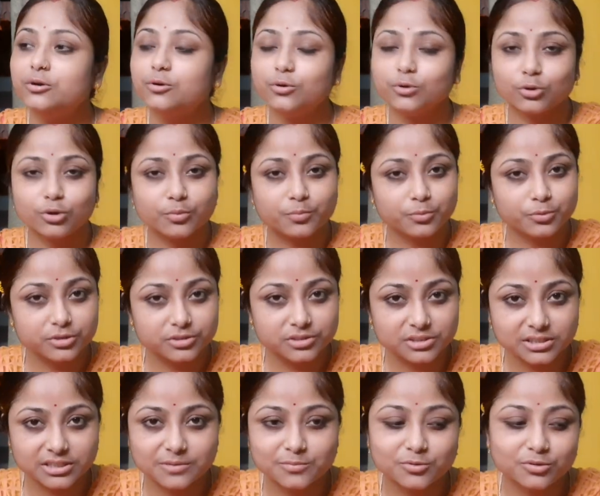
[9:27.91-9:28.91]
ওরকম
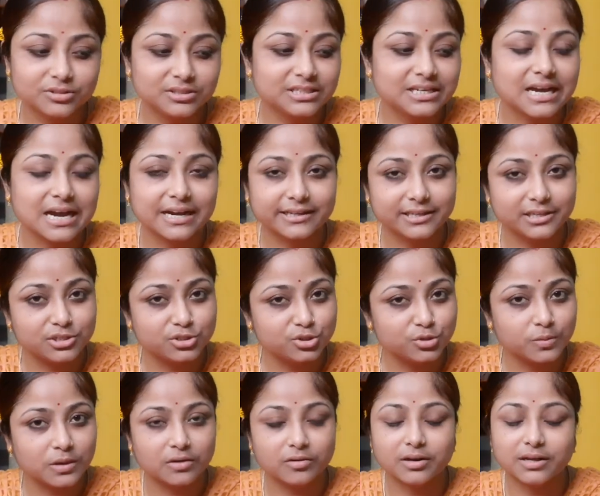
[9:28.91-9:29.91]
পরিস্থিতির মধ্যে আর
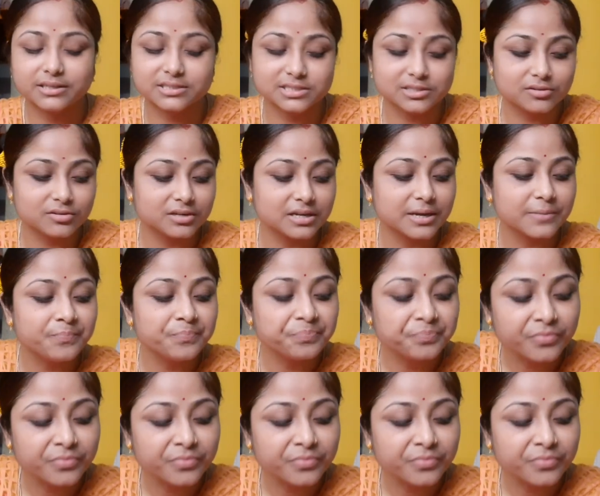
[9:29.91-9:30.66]
কিচ্ছু ভালো লাগছিল না